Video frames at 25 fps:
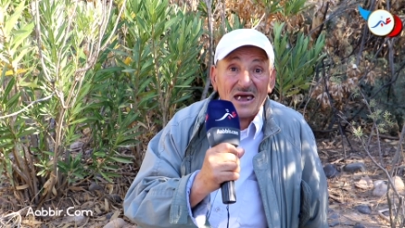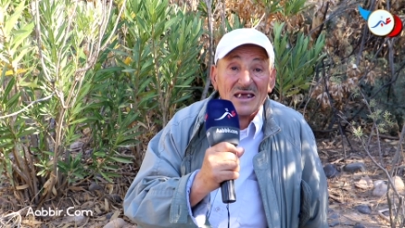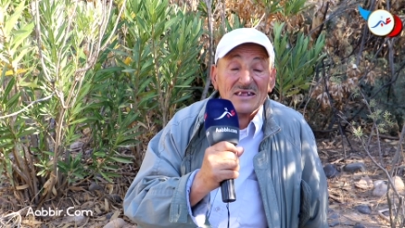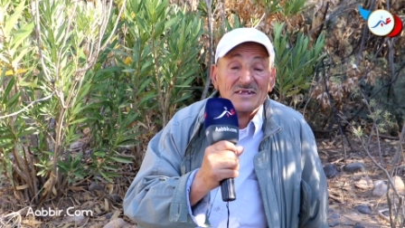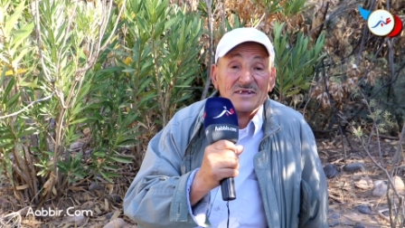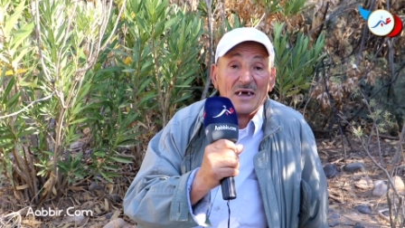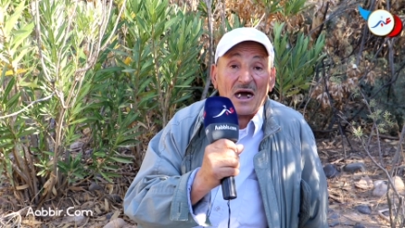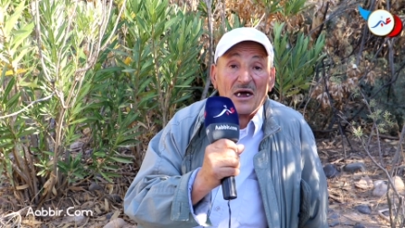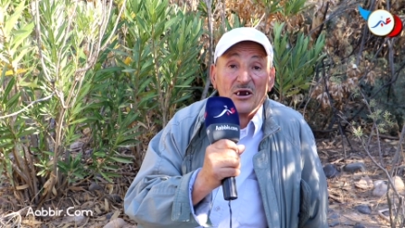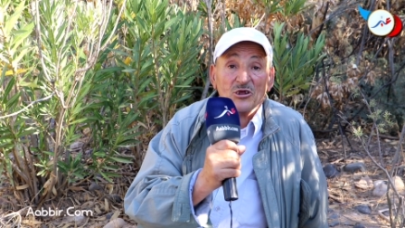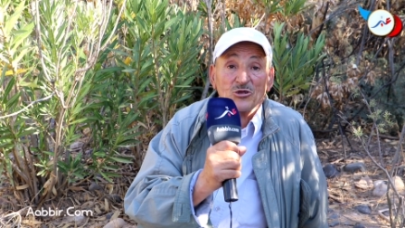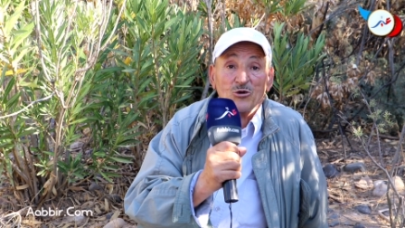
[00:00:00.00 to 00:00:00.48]

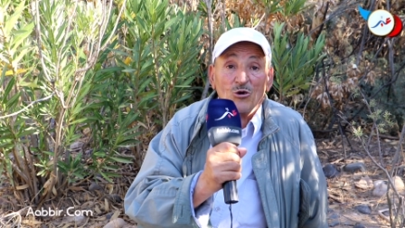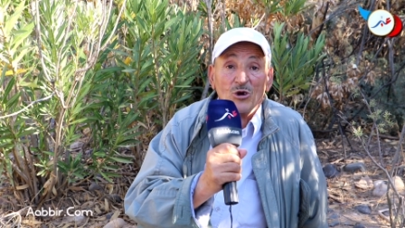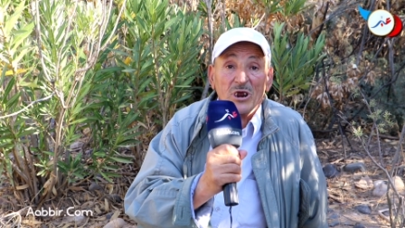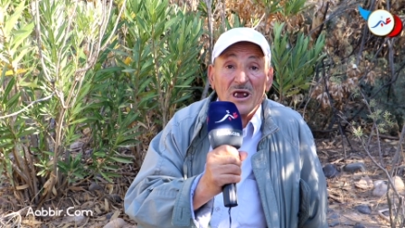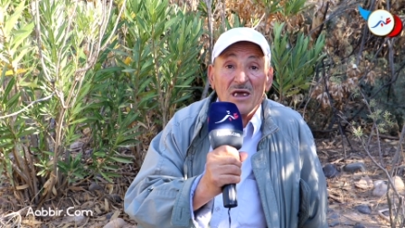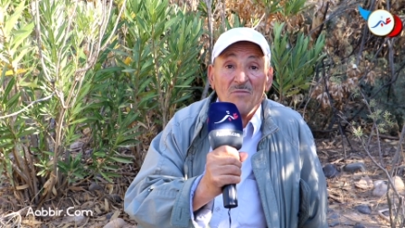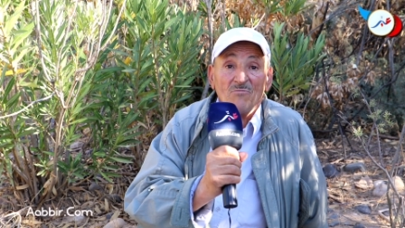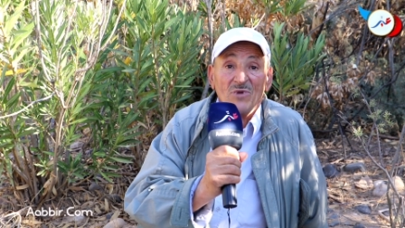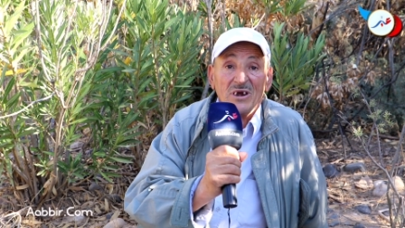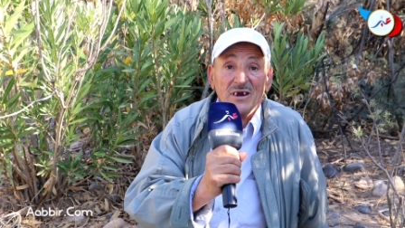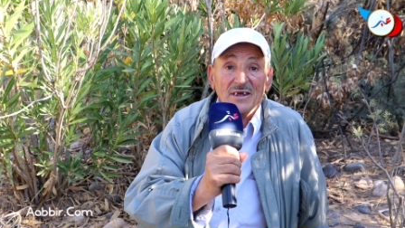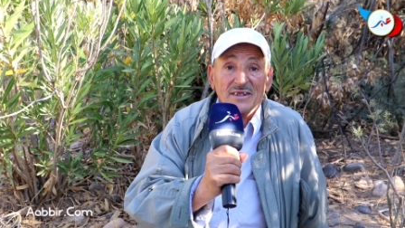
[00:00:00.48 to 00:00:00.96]

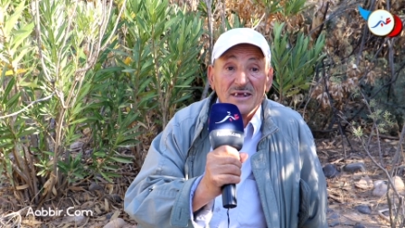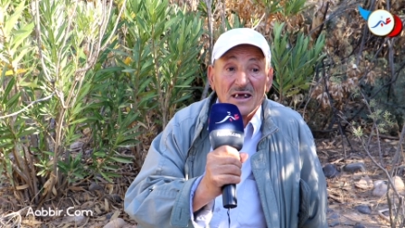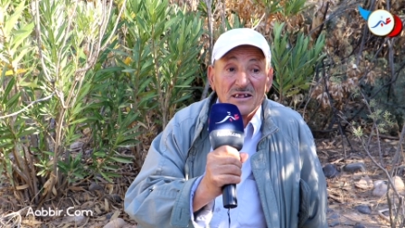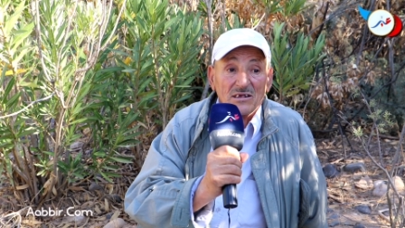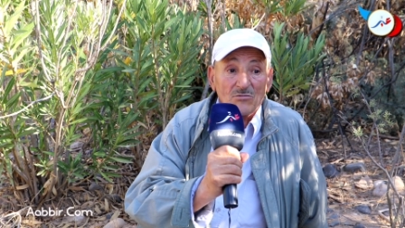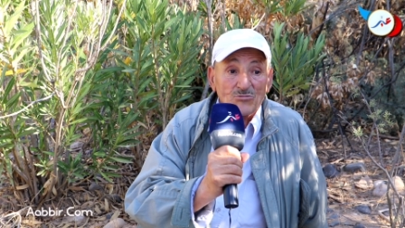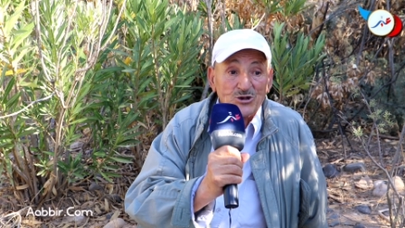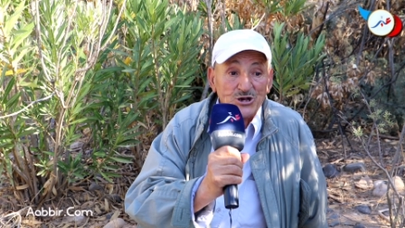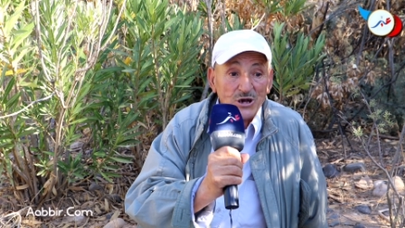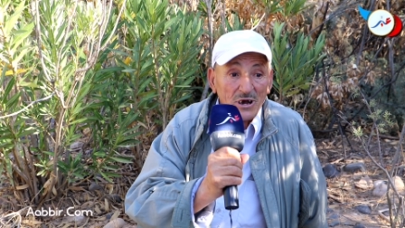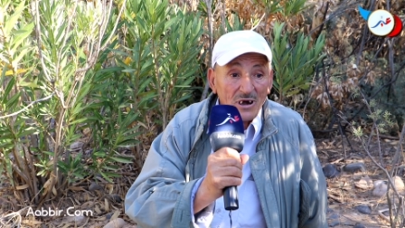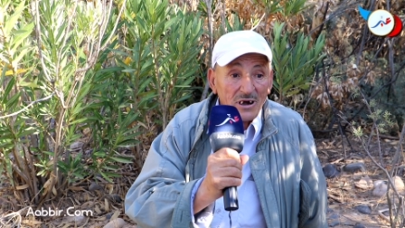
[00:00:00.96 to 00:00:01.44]
تيتعرضوا لي ملي
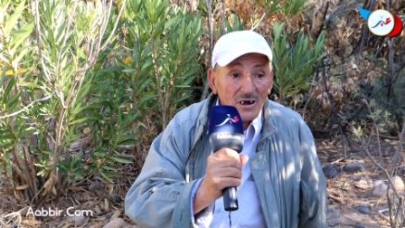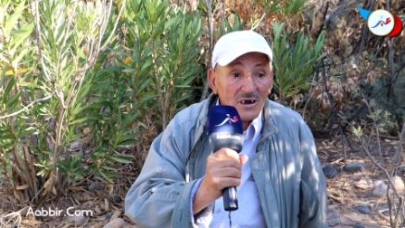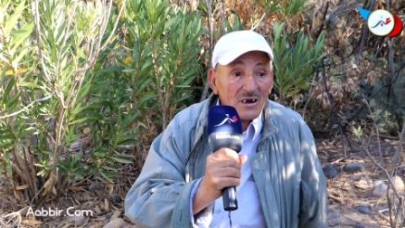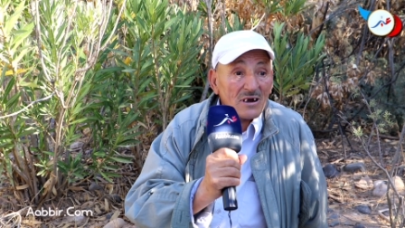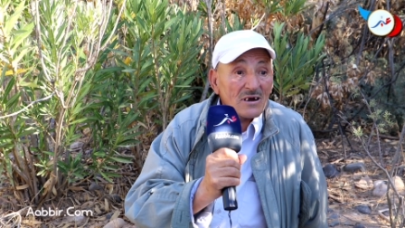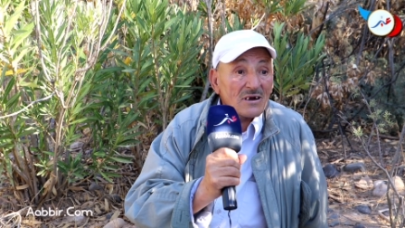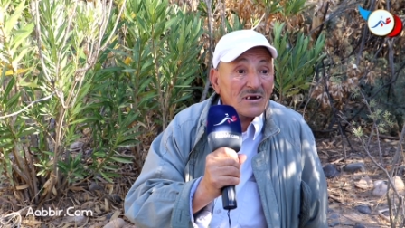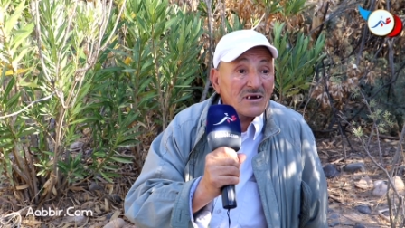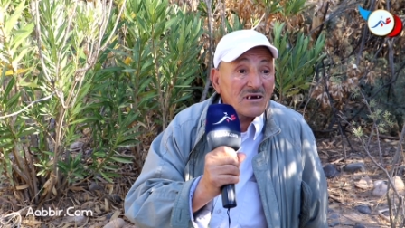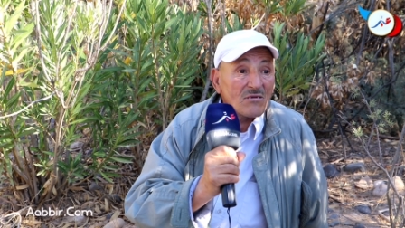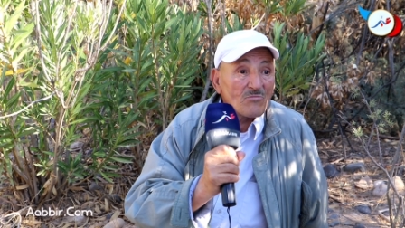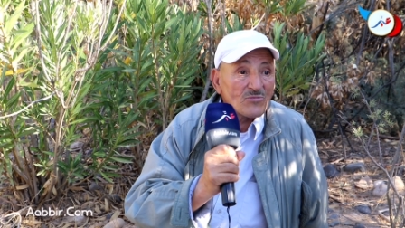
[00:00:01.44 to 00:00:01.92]
تتمشي
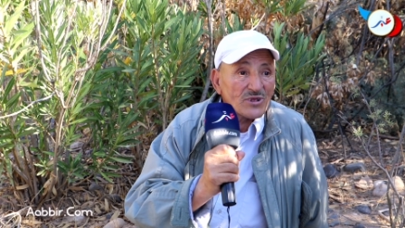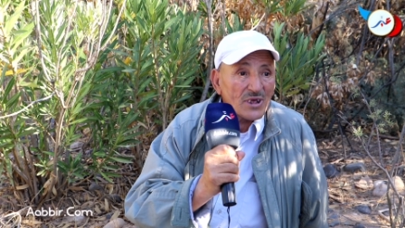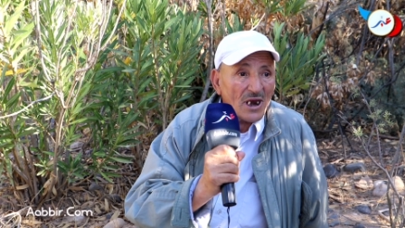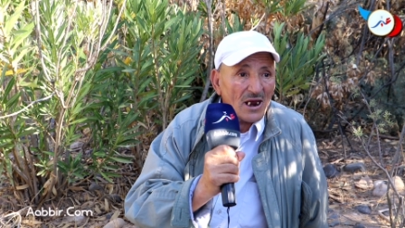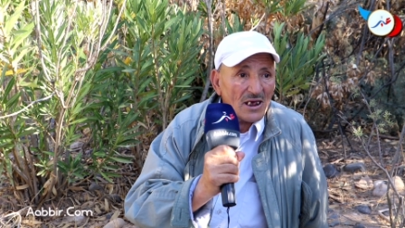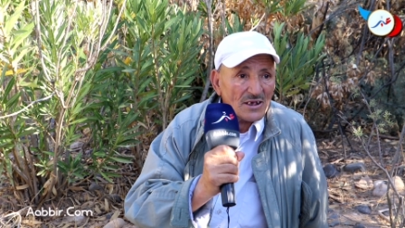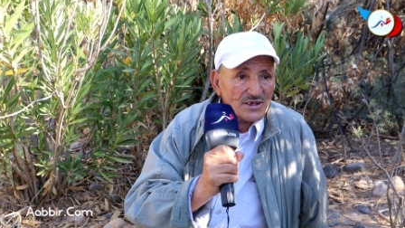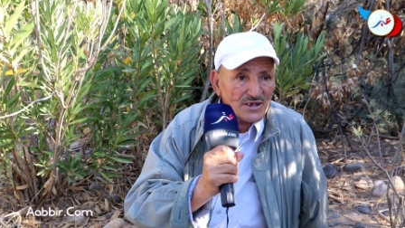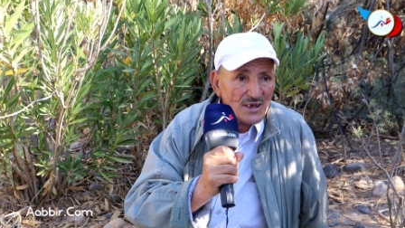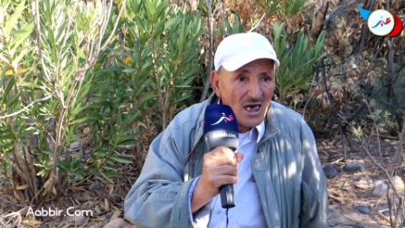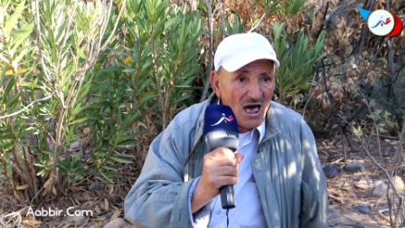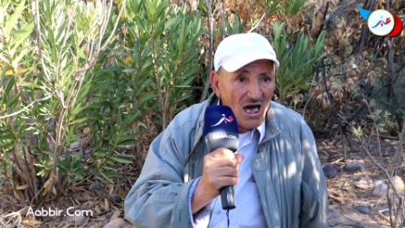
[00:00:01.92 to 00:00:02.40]

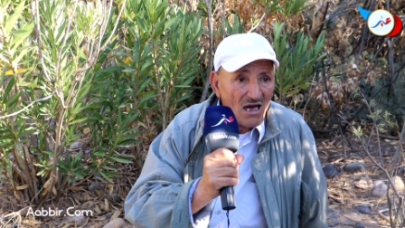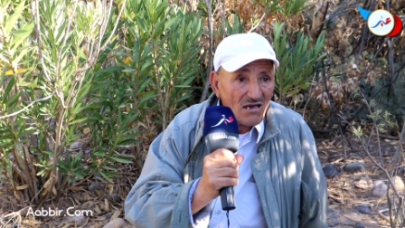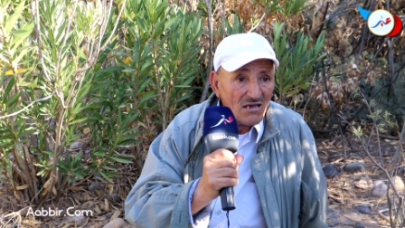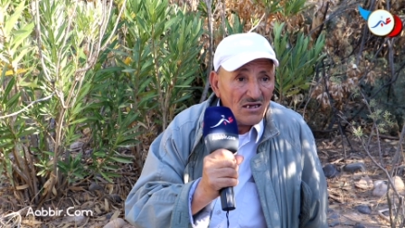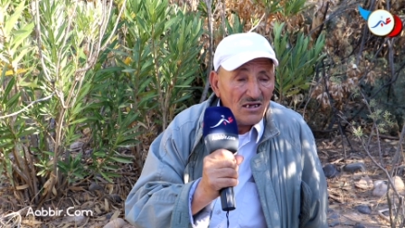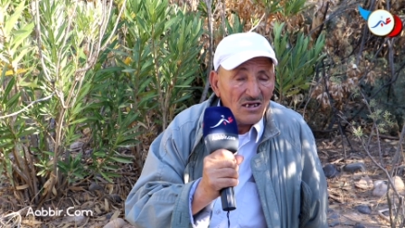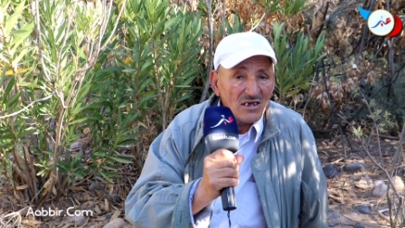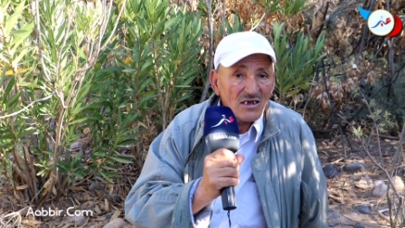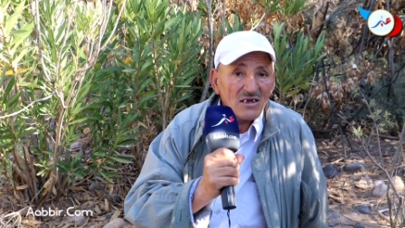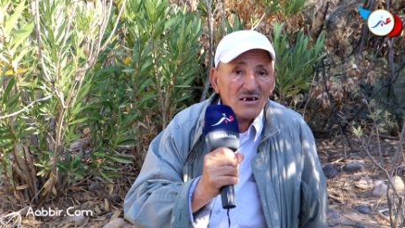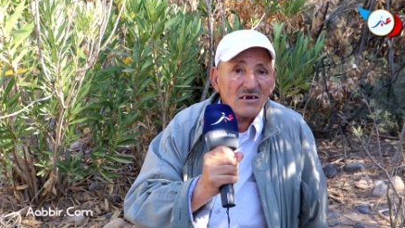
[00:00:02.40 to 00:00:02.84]
للمدرسه